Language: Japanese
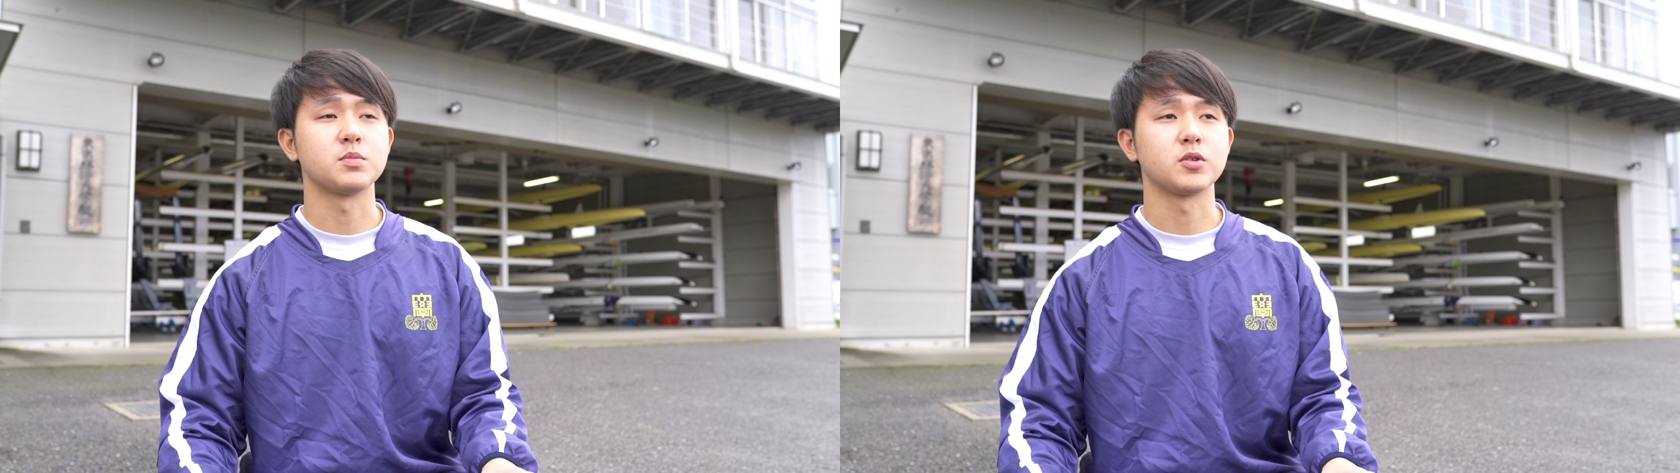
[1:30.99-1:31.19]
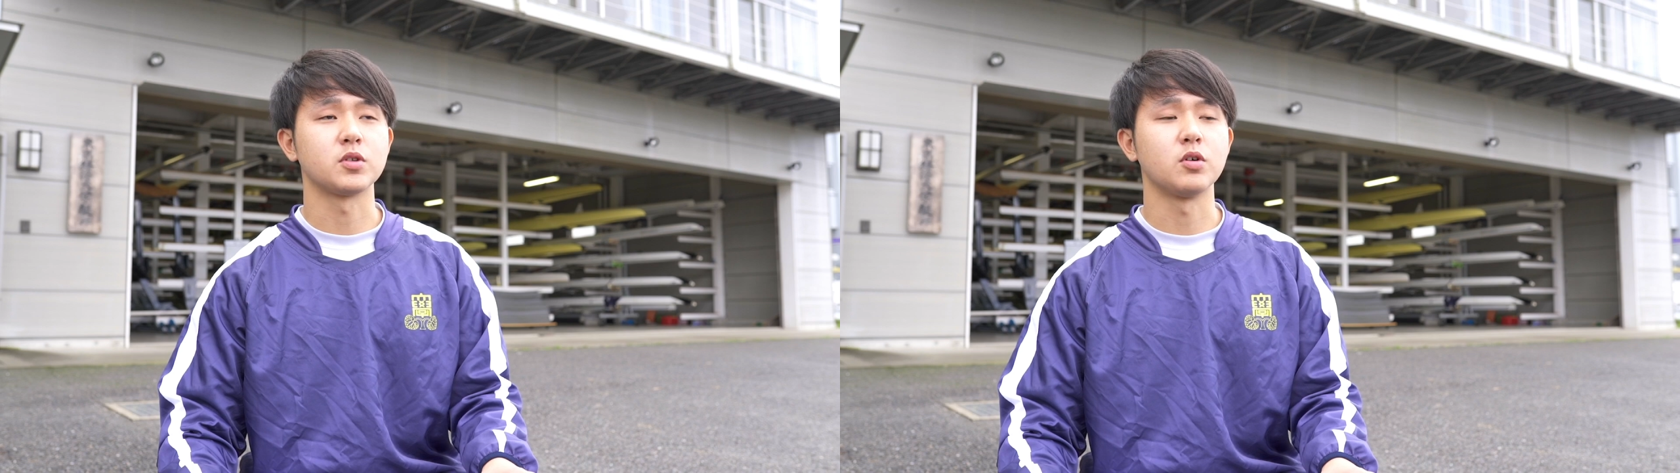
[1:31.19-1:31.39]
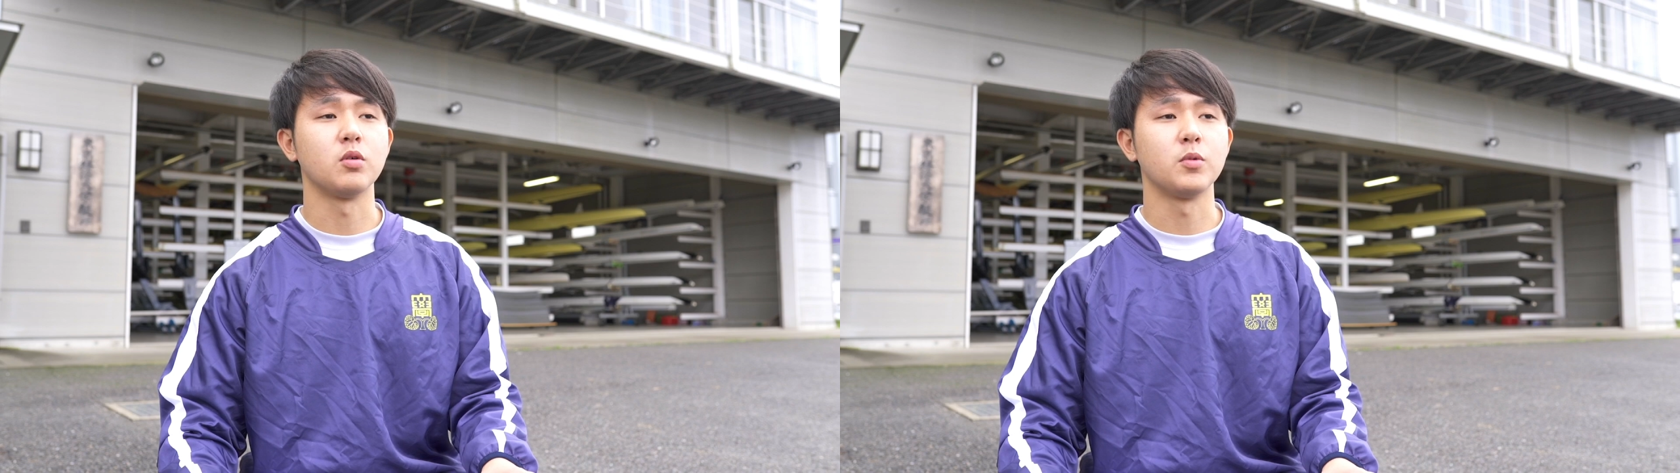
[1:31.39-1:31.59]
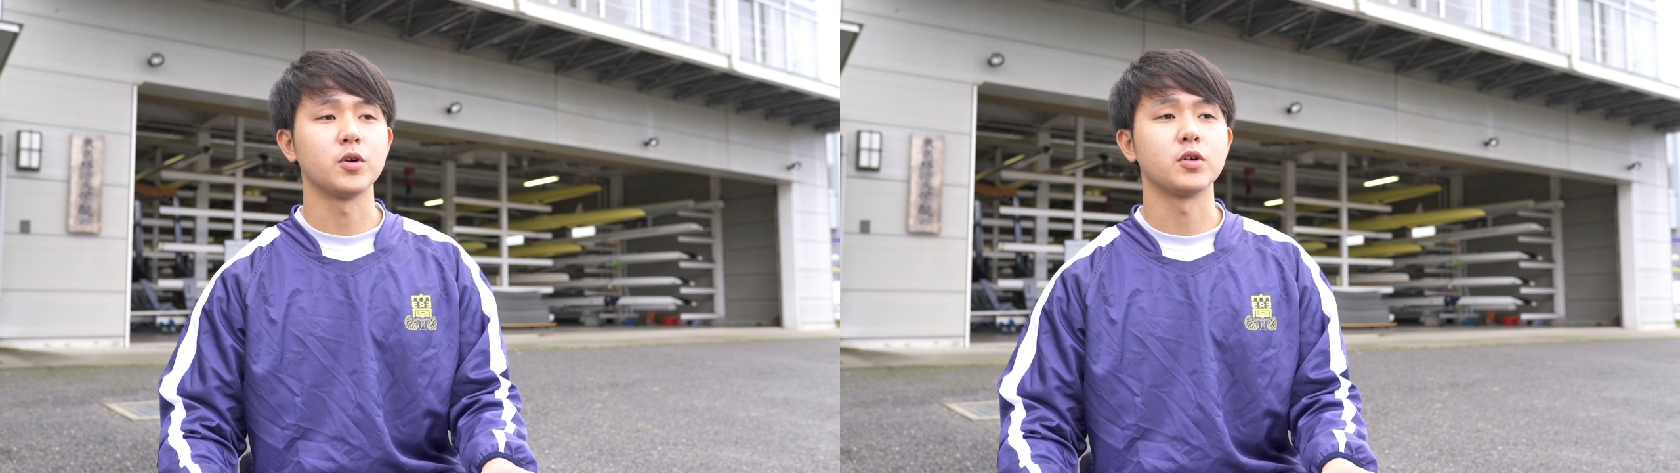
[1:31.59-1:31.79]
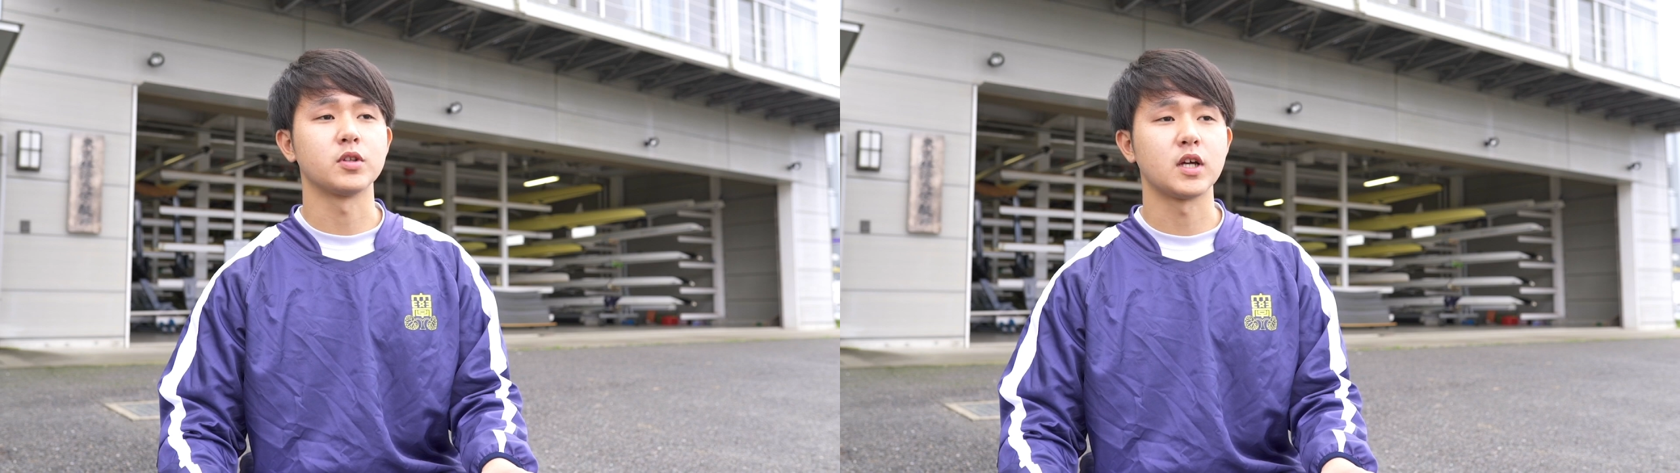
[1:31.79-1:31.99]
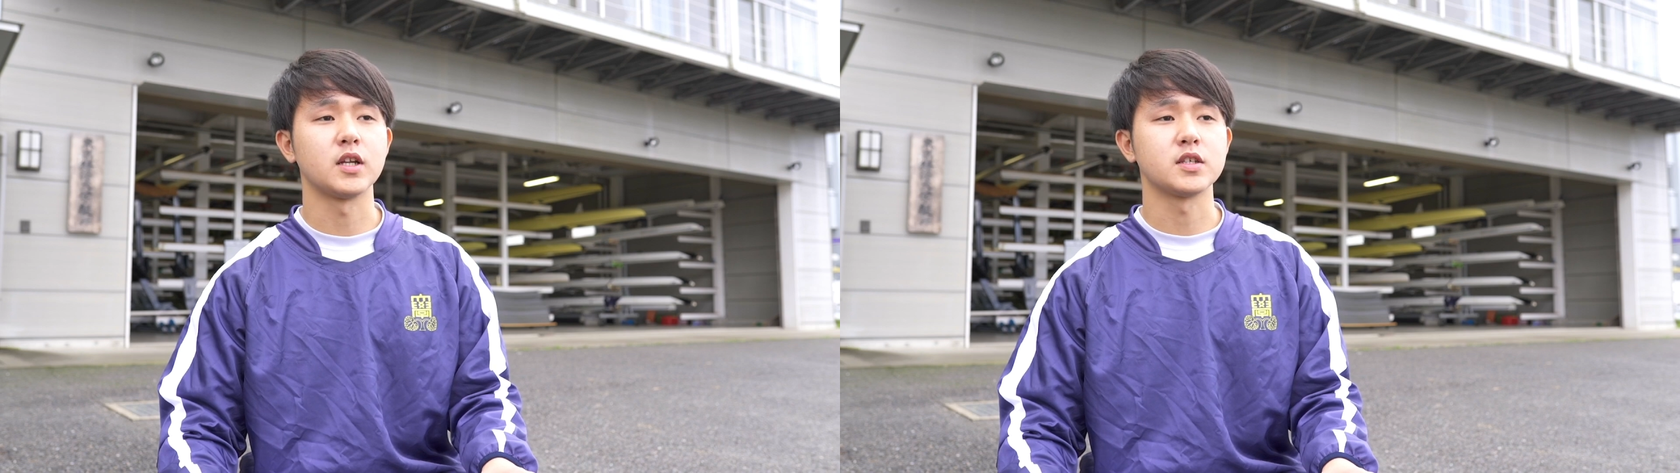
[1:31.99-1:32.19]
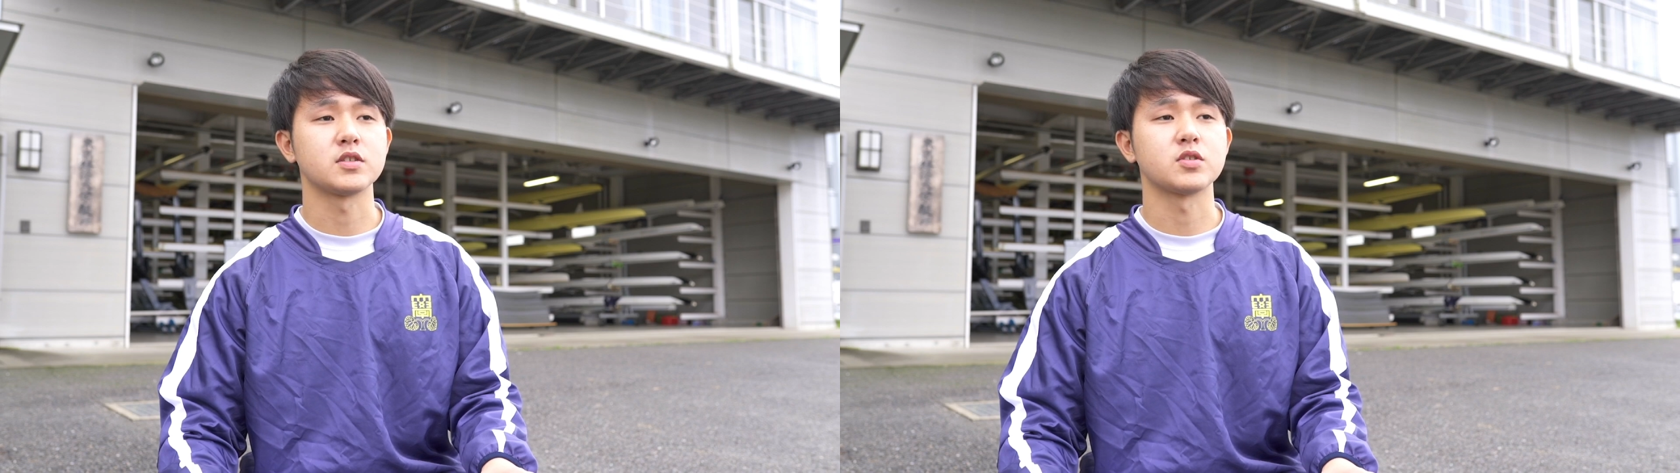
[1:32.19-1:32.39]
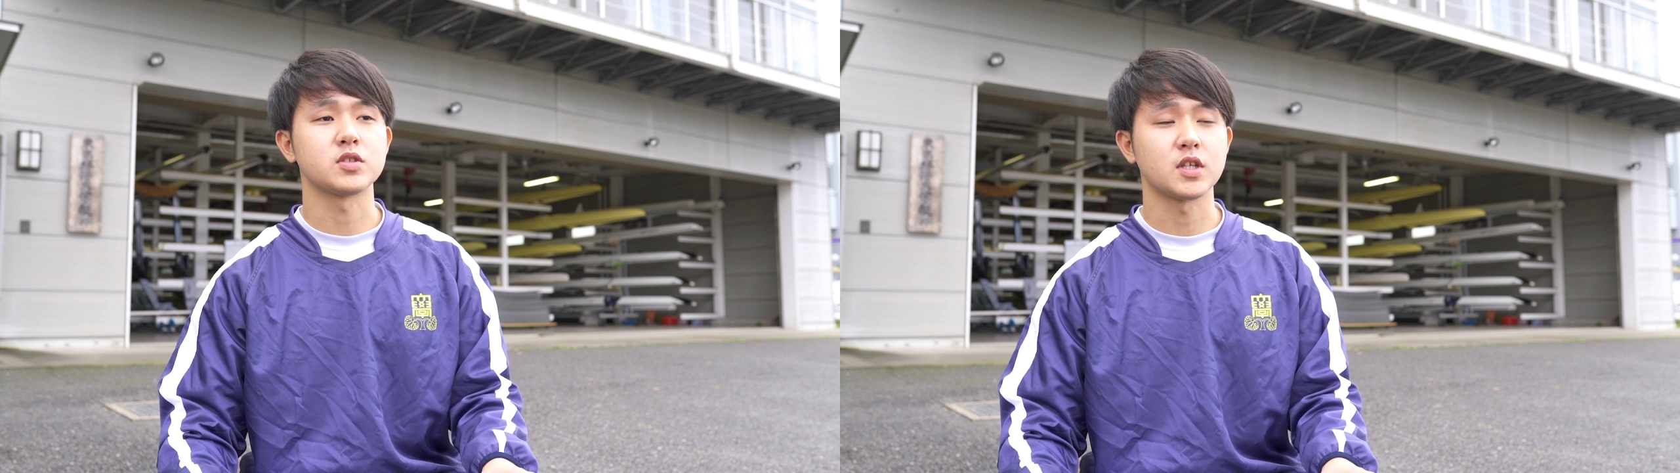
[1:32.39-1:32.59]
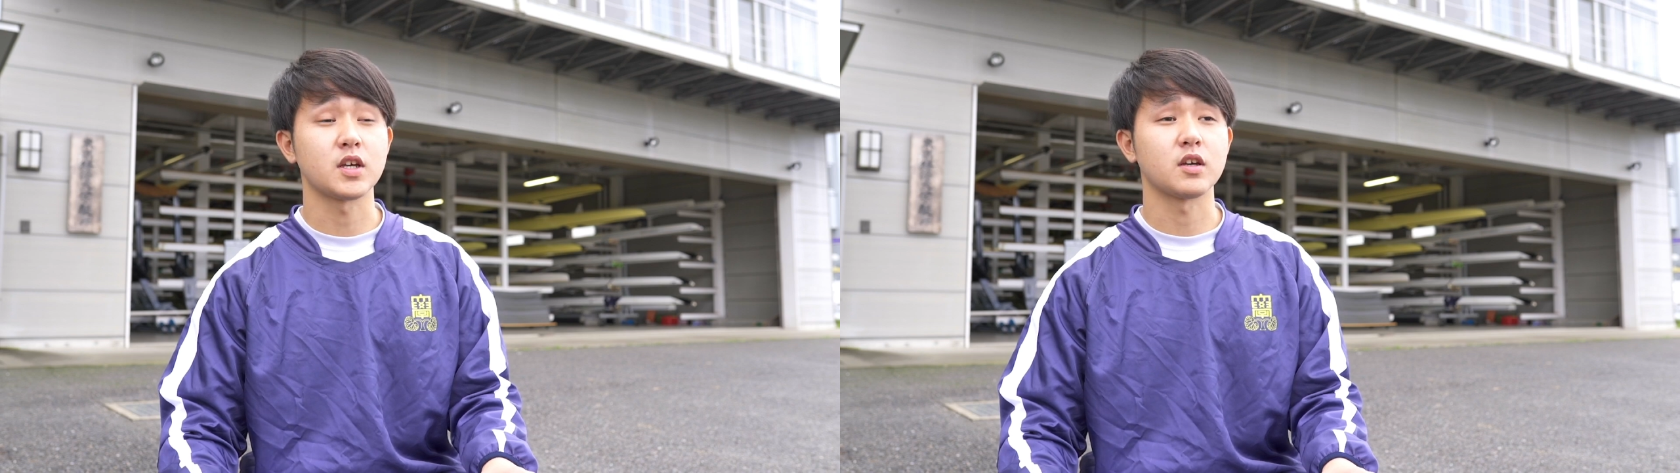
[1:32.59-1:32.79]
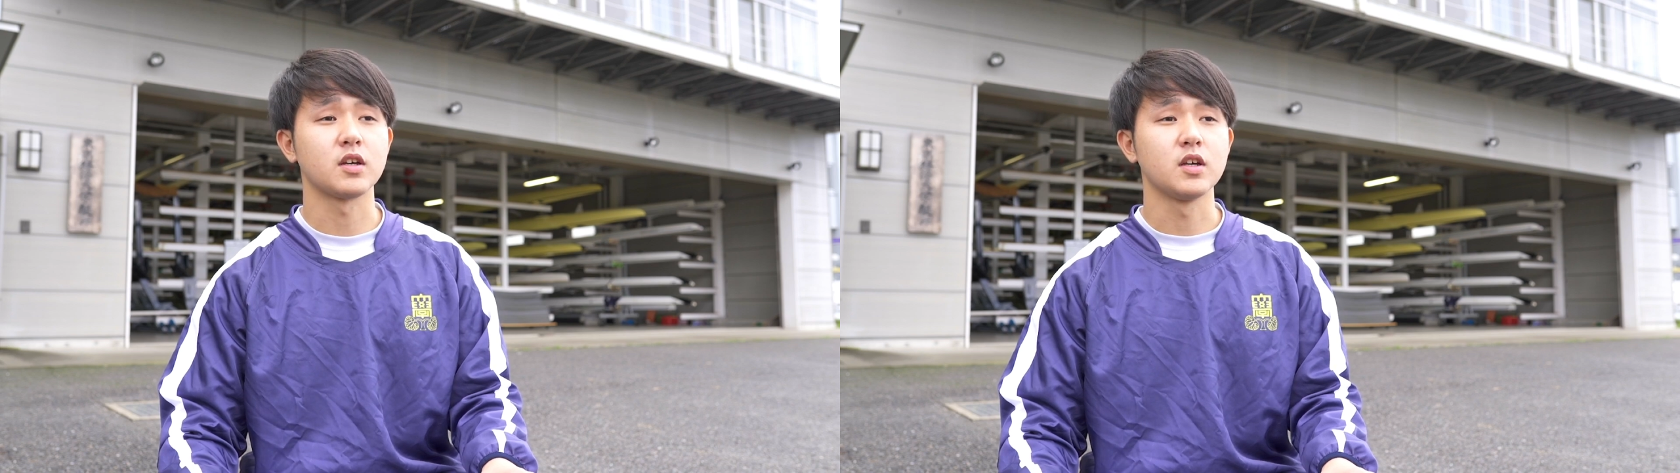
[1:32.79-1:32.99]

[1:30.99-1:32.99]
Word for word: 分の思うようなレースをして